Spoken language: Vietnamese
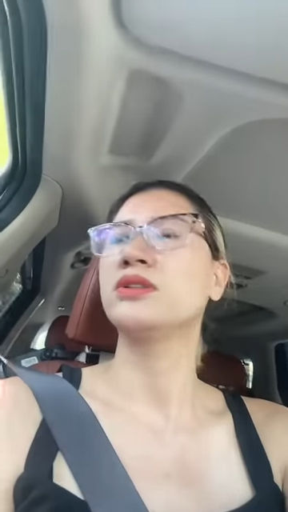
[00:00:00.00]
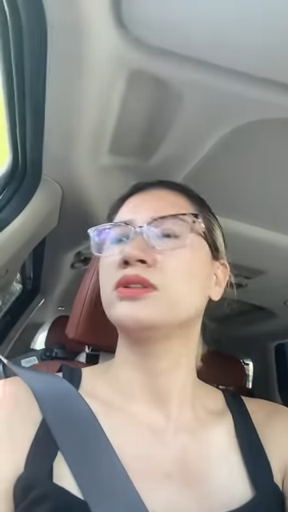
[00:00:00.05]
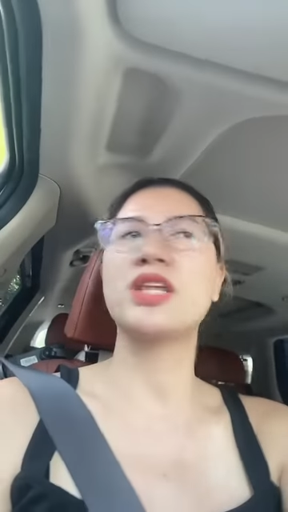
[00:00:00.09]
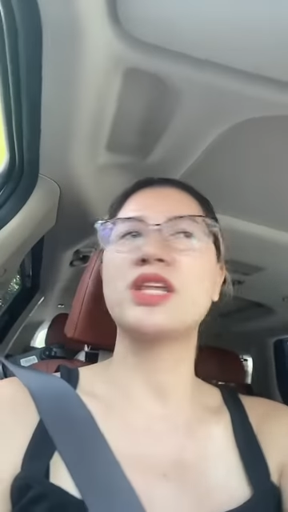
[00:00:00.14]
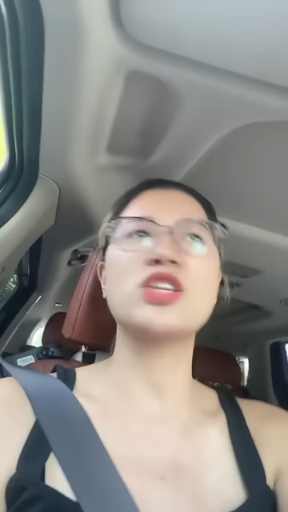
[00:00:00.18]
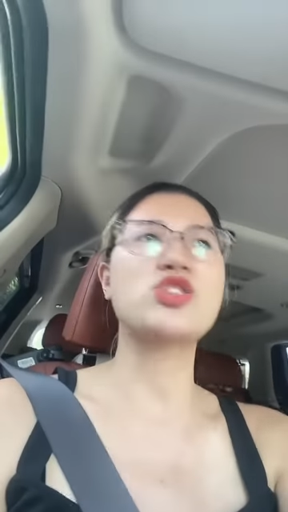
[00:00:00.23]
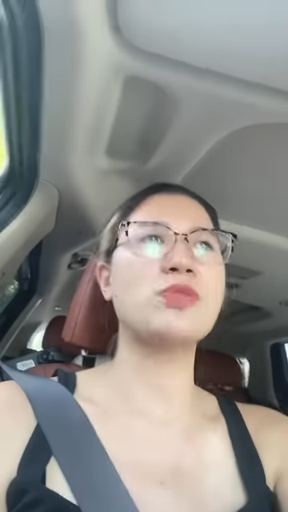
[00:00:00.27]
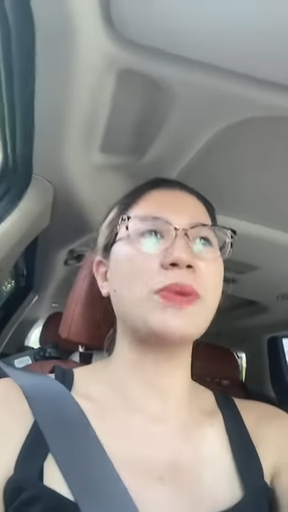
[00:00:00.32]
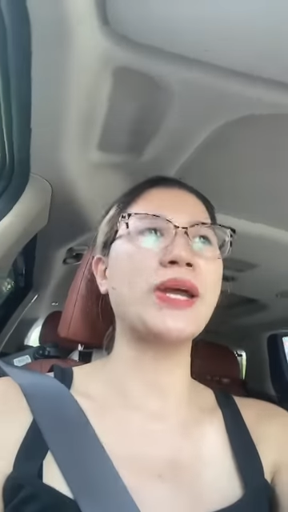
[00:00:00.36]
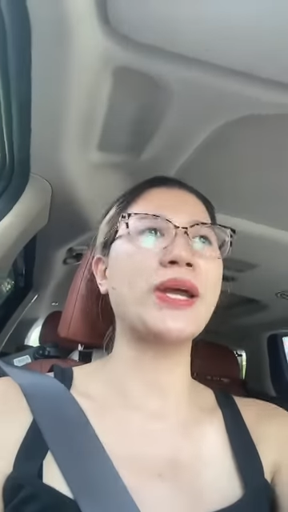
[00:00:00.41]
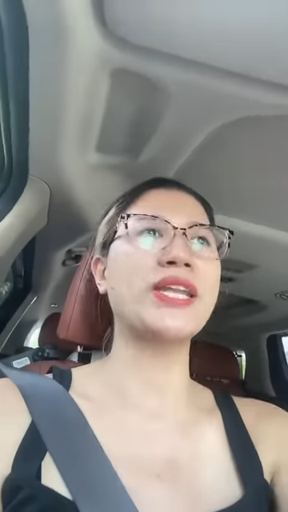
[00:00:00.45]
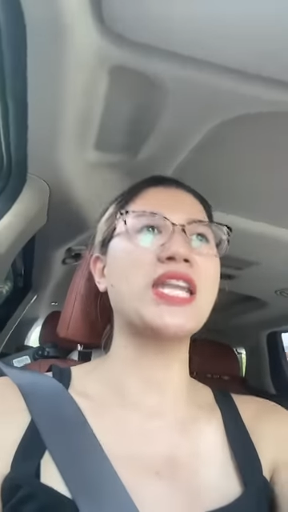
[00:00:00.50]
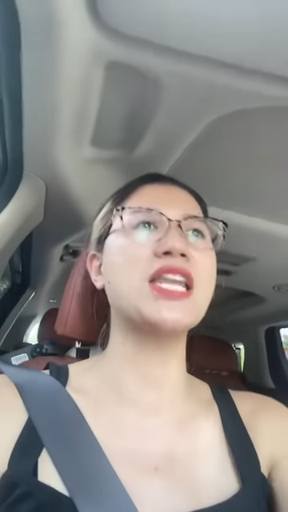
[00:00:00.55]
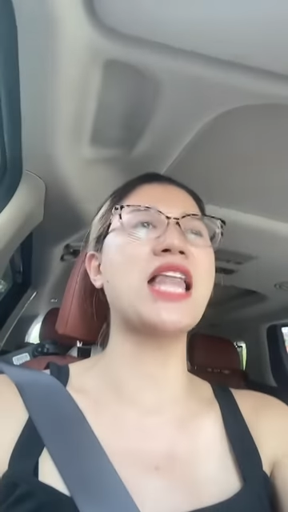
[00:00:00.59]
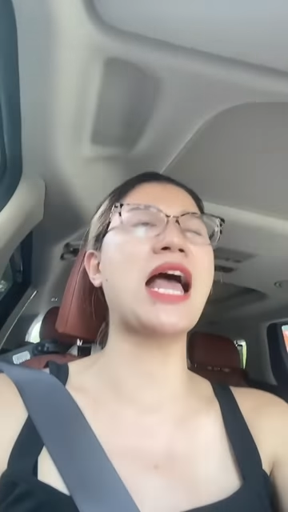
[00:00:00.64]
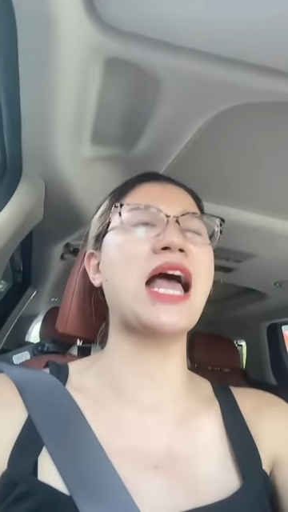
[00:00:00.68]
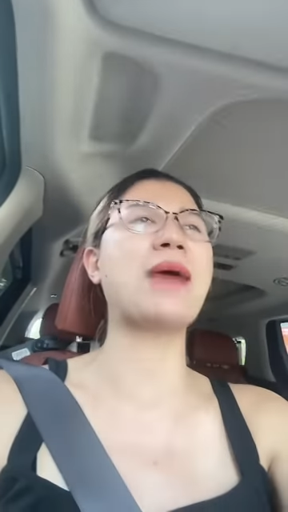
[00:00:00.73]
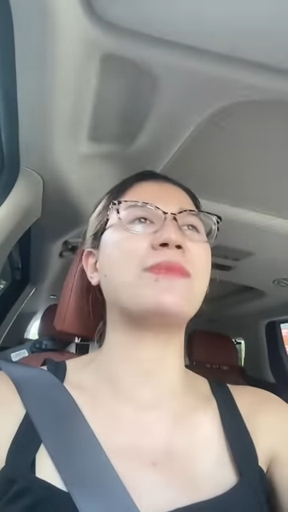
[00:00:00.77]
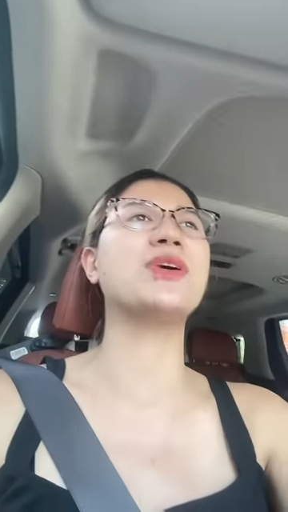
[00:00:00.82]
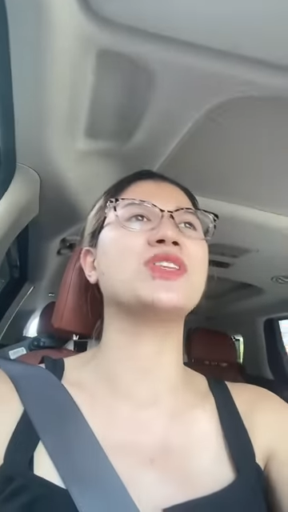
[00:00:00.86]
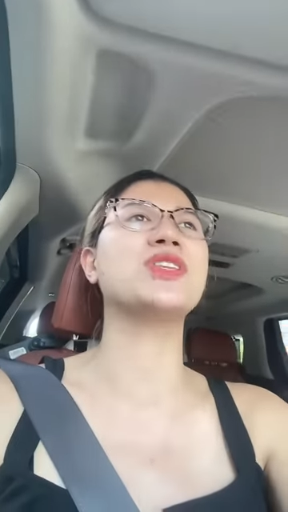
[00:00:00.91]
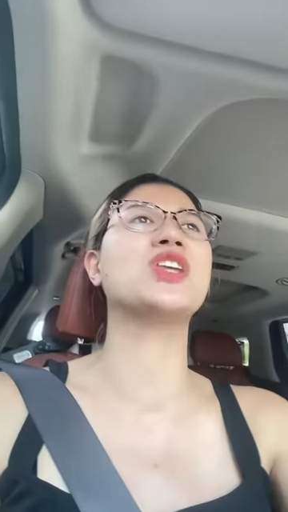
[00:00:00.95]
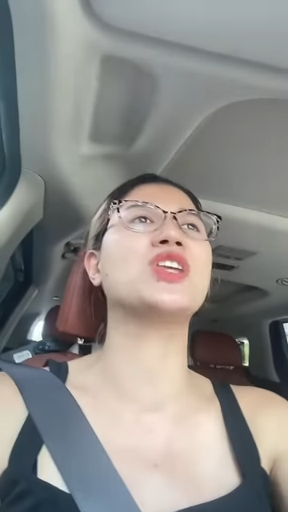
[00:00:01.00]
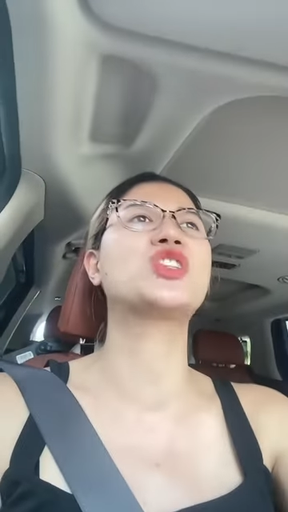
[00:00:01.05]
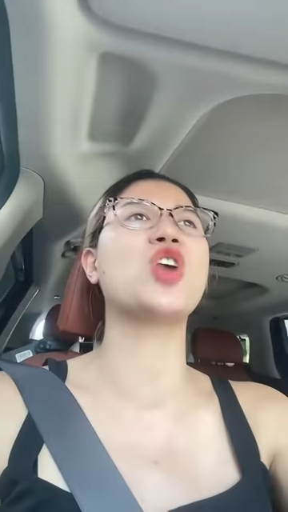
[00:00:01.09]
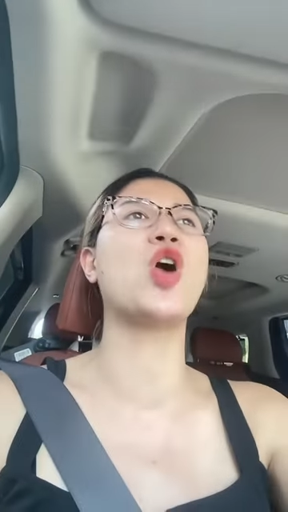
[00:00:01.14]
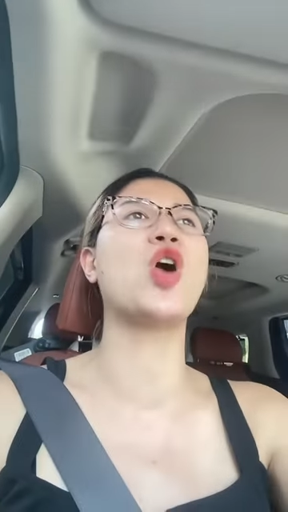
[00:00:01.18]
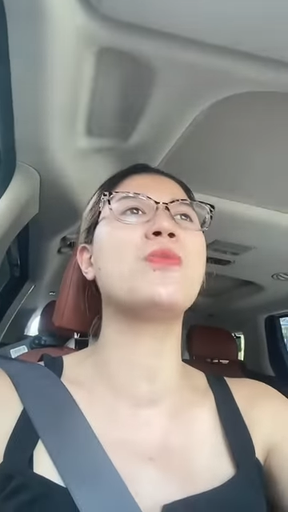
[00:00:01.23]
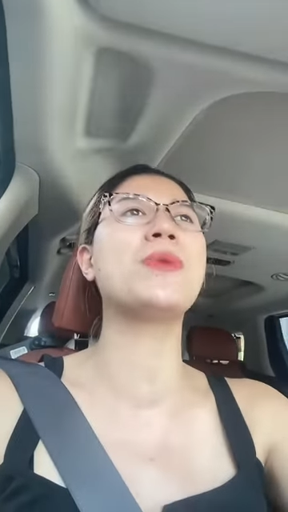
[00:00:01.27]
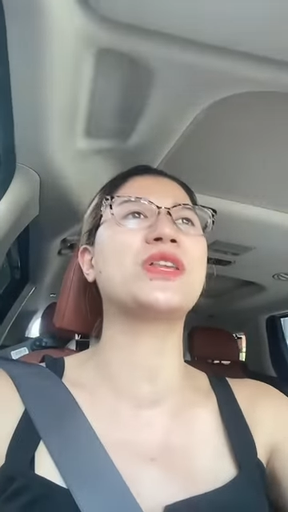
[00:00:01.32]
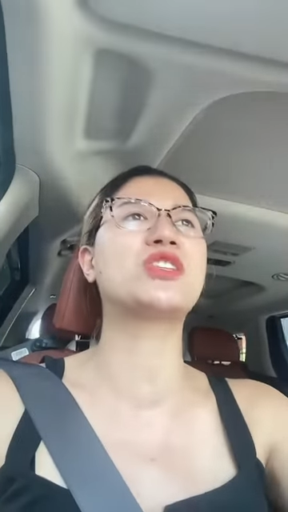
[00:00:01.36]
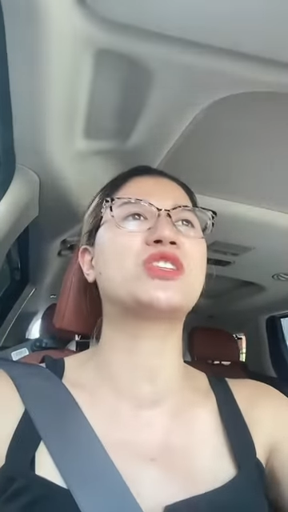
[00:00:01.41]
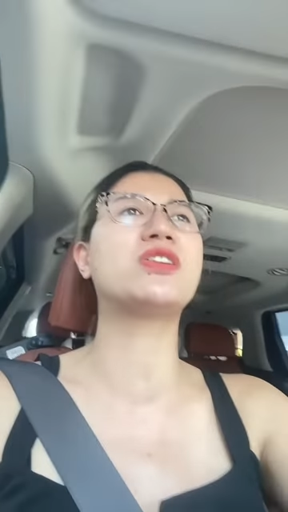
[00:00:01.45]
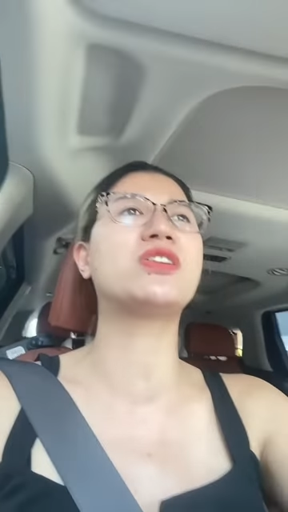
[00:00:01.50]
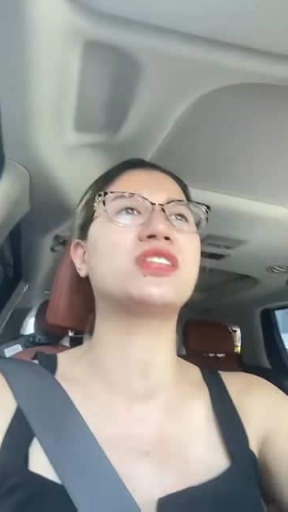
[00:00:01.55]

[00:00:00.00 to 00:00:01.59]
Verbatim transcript: thì chúng mày đi làm ở những chỗ mà